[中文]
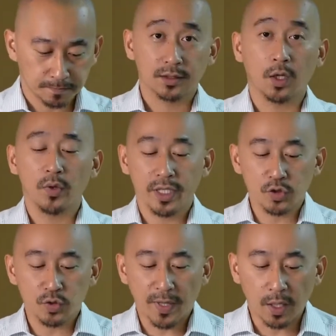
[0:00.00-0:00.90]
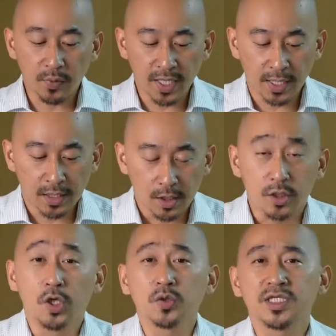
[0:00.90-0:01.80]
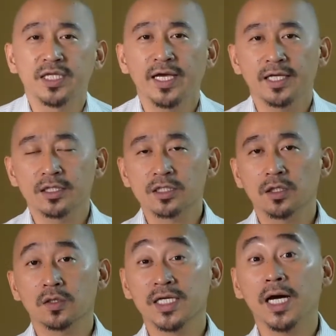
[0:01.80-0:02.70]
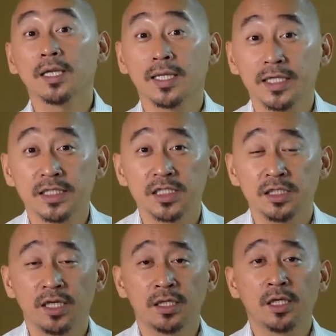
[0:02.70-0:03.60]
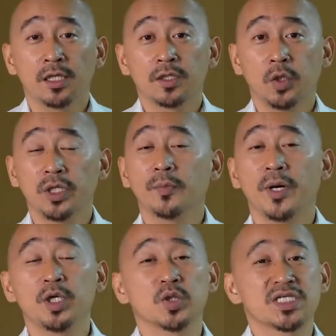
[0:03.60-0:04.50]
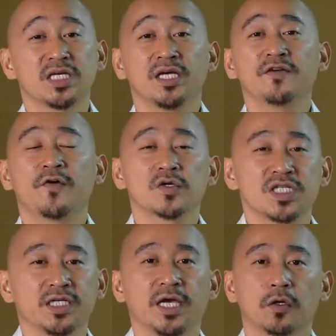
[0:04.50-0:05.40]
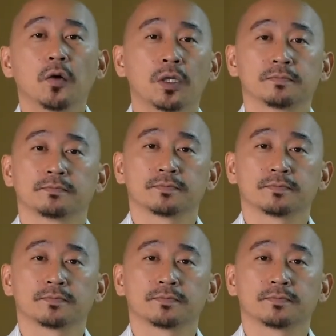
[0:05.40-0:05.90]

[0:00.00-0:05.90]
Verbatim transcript: 当我要去巴布亚牛几内亚的时候，在二零零七年，有一个朋友写了一封信给我。